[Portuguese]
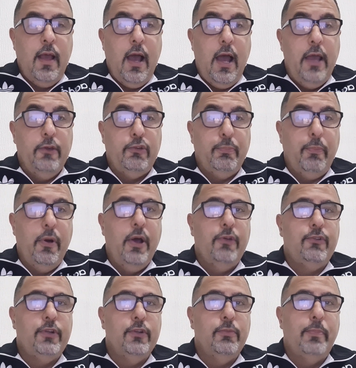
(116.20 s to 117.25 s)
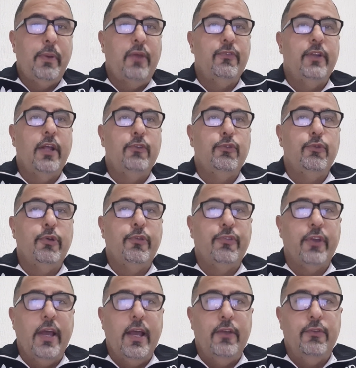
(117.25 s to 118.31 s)
A resposta do presidente
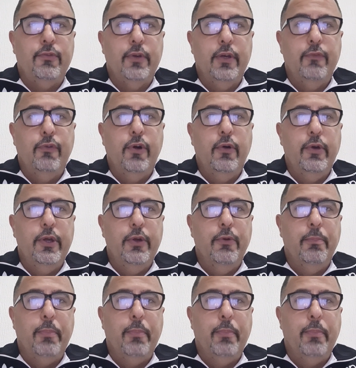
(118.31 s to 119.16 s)
Turcésio evoluiu,